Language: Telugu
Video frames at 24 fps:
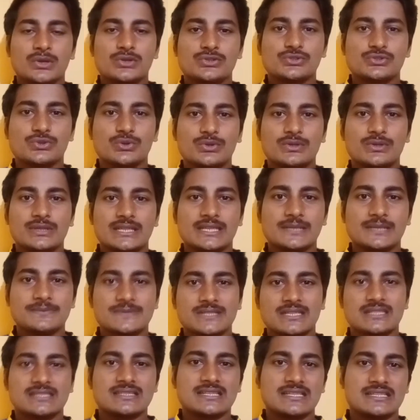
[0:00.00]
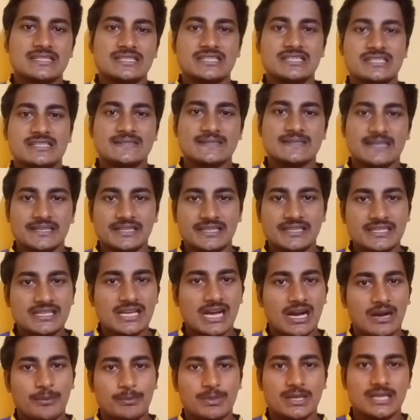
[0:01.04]
సో టిప్స్ అండ్ సజెషన్స్ అన్నీ
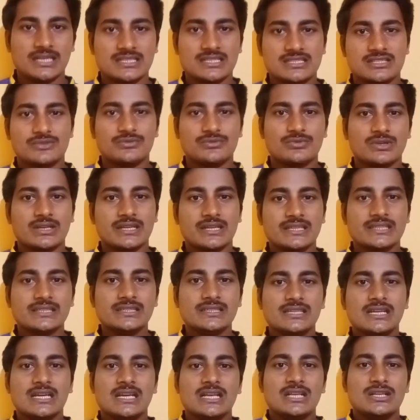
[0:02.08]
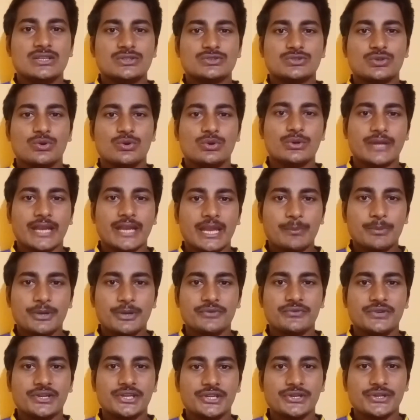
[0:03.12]
ఆ ప్లేలిస్ట్లో ఉంటాయి సో
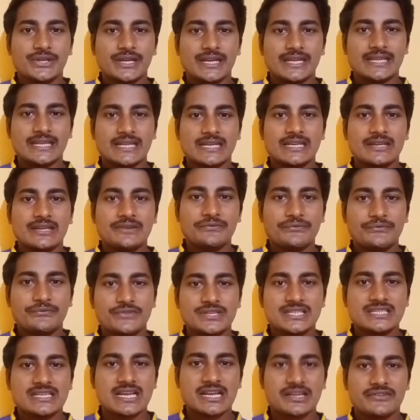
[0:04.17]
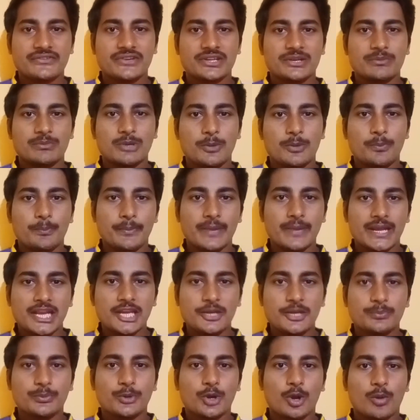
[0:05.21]
రేపటి వీడియో ఏంటంటే ఫిష్ అక్వేరియంలో
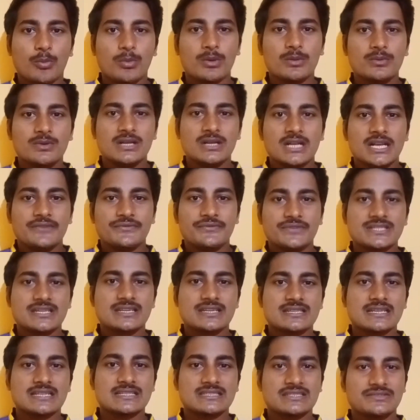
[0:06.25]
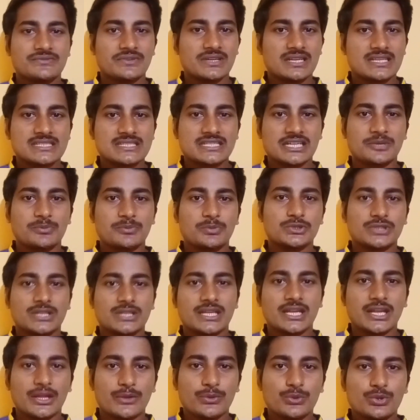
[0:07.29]
మెయిన్ ప్రాబ్లం ఫిషెస్ చేసిన వెంటనే
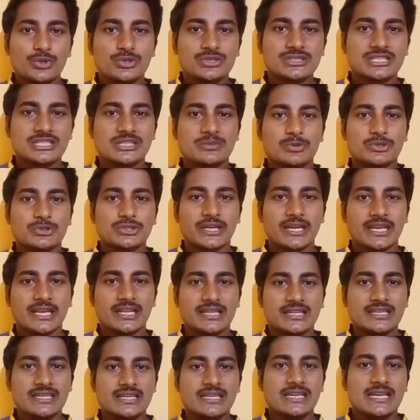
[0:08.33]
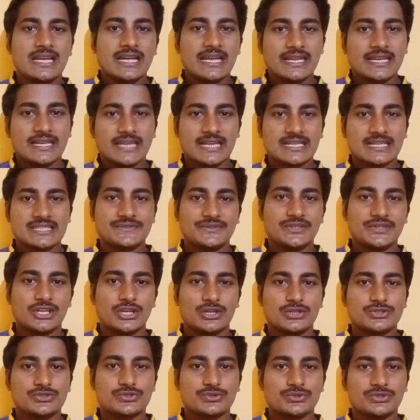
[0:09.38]
చనిపోతాయి ఎందుకు చనిపోతాయి అనేది నెక్స్ట్
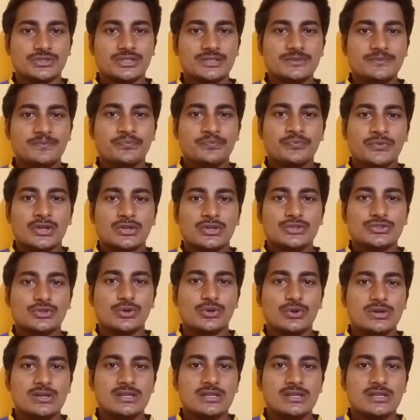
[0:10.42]
వీడియోలో చూద్దాం సో